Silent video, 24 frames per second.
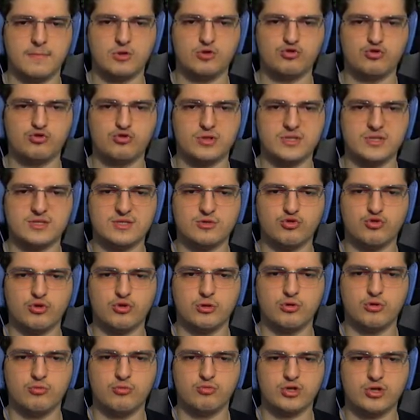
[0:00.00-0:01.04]
Şurası
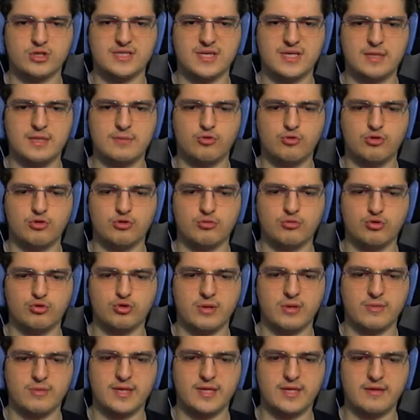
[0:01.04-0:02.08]
su Burası almıyordur
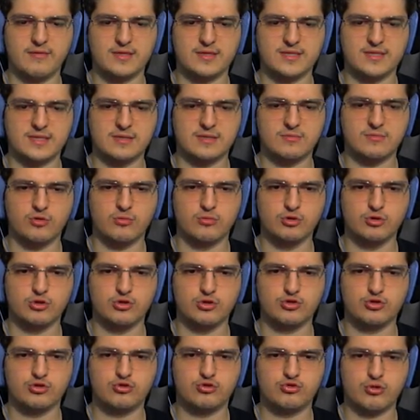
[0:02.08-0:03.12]
muhtemelen. Evet almıyormuş.
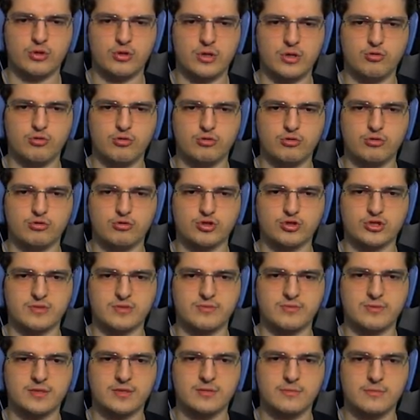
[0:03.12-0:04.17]
Şuraya koyuyoruz o
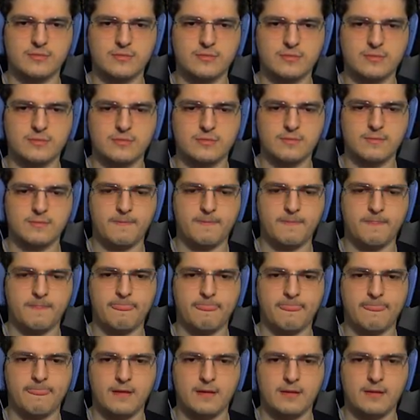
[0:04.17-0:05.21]
zaman.
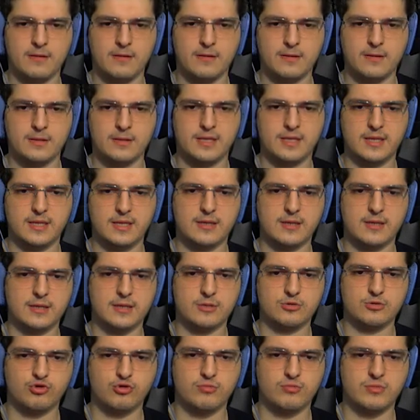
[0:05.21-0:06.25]
Geri
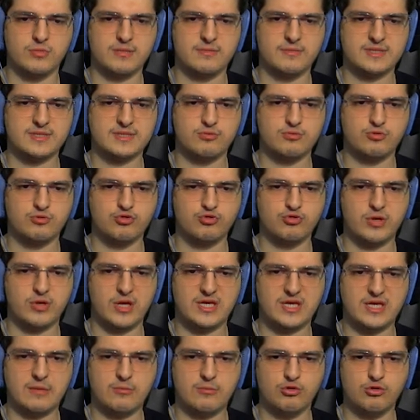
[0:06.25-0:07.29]
kalan tohumlarımız. Bunu
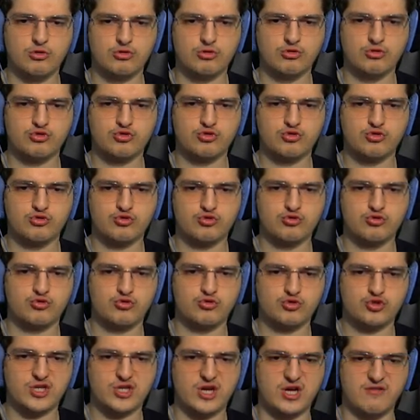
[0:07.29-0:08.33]

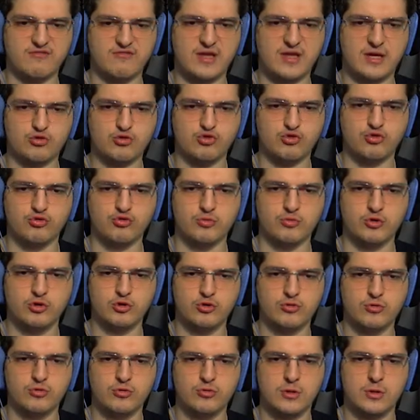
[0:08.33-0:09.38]
ekemiyoruz. Çavdar tohumu.
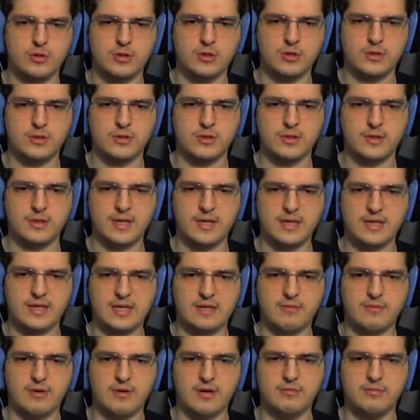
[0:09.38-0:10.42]

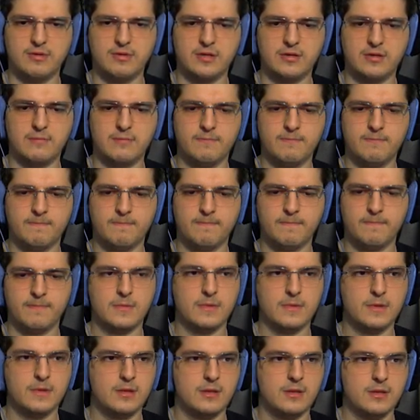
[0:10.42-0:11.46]
Ekelim abi.
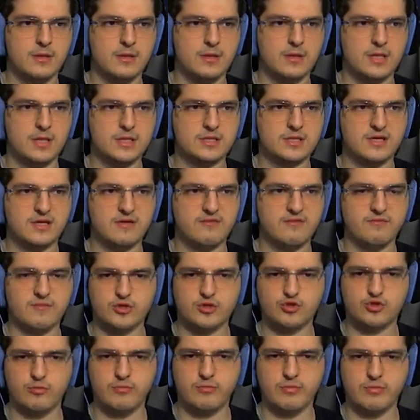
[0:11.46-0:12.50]
Etrafında
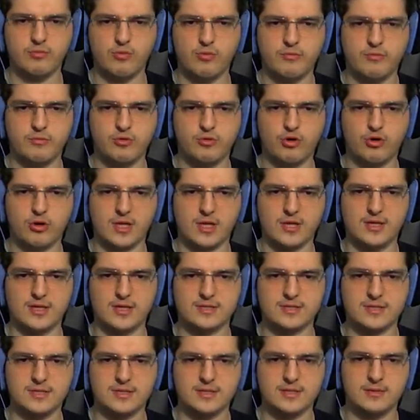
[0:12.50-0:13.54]
zombi mombi yok
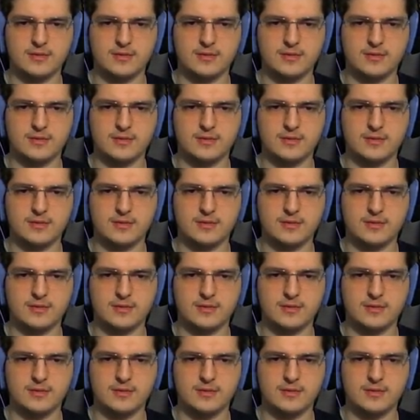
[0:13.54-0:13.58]
Allah'tan.